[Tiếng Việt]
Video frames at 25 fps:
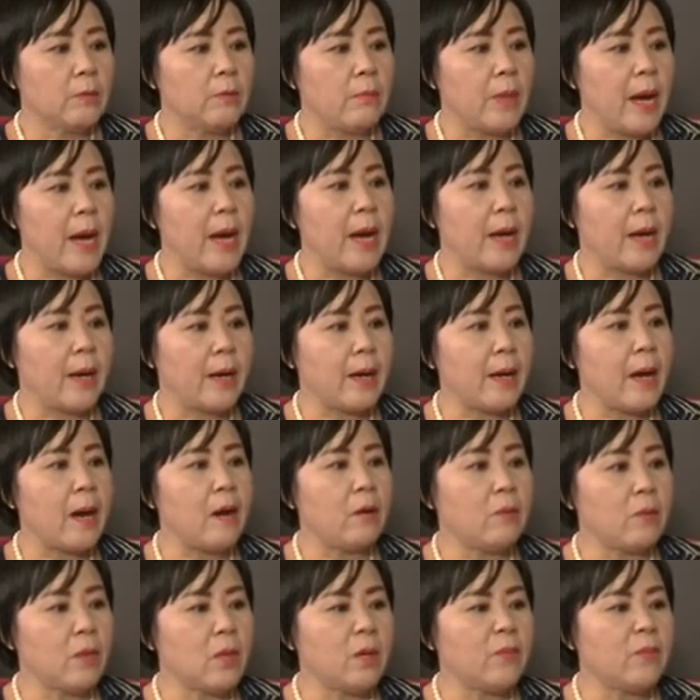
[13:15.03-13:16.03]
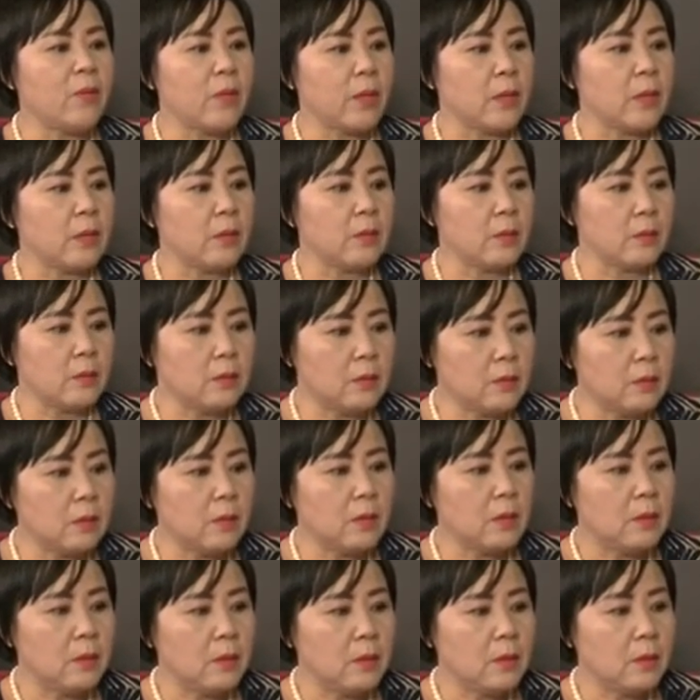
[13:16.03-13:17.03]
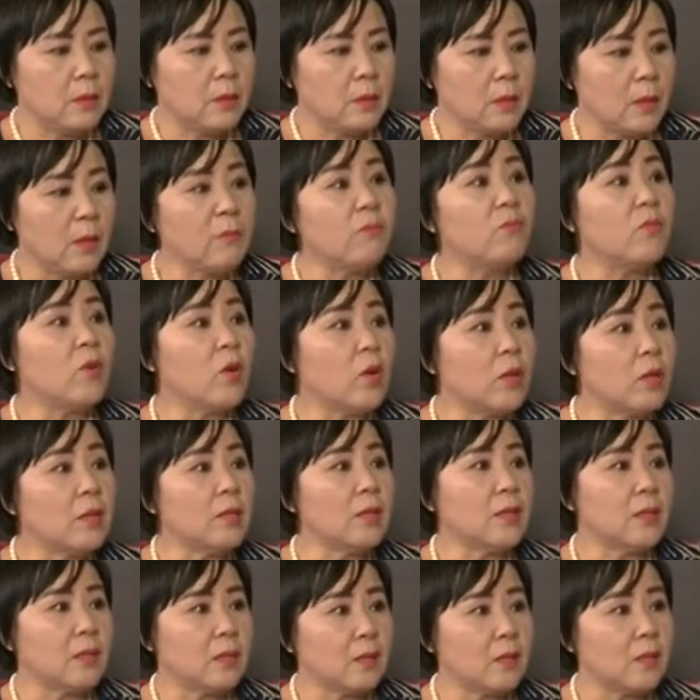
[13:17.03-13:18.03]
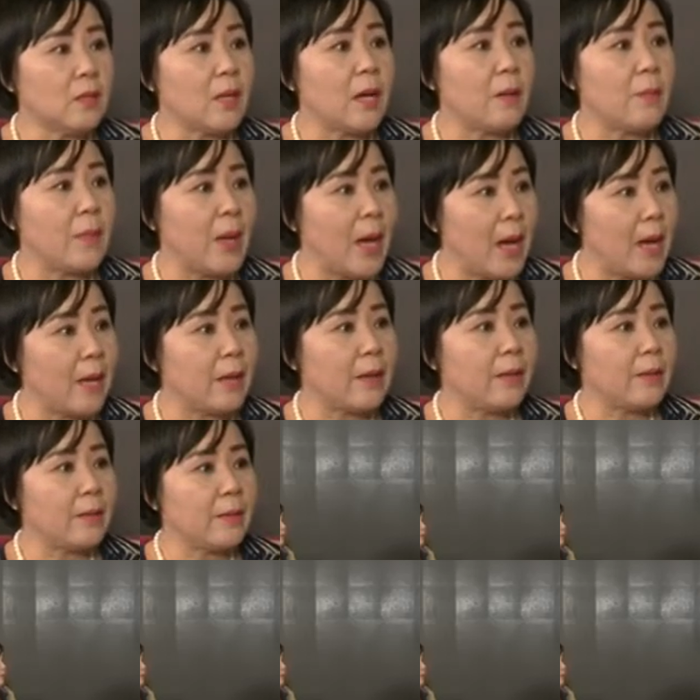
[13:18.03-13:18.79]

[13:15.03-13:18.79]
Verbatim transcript: bà gạo là phải ờ, cấp vốn để cho làm lại